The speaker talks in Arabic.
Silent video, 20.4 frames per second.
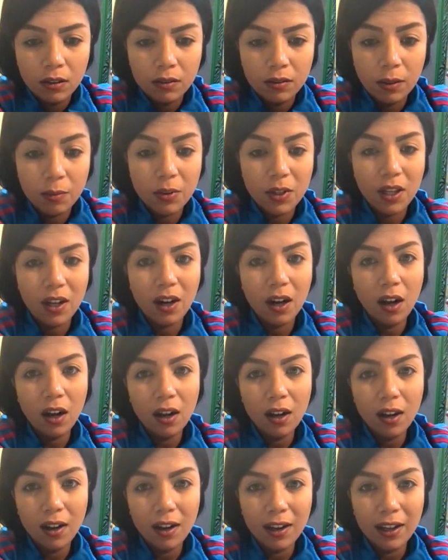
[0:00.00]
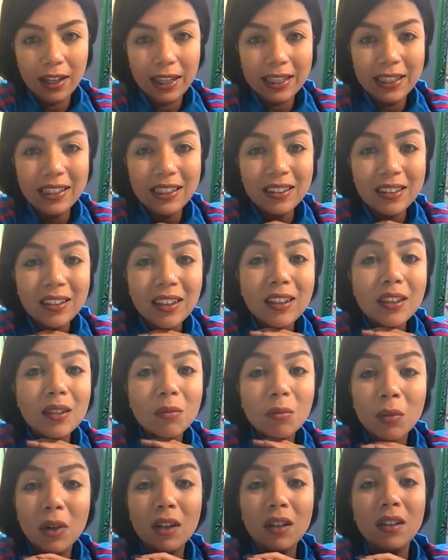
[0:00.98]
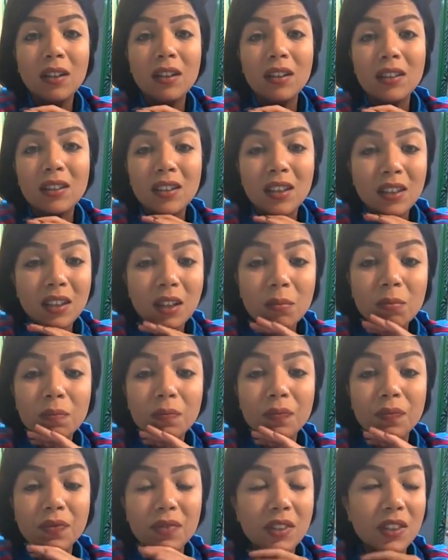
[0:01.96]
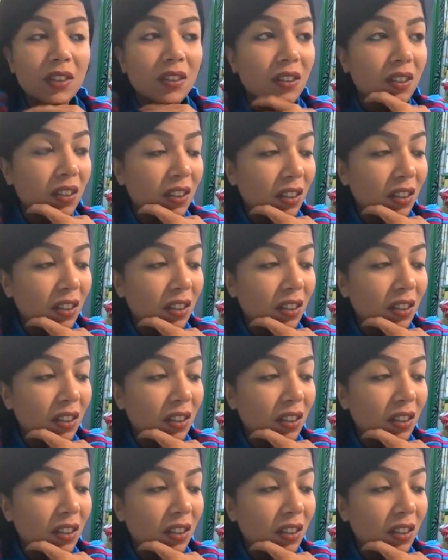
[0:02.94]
فبصراحه جات لي صدمه اتصدمت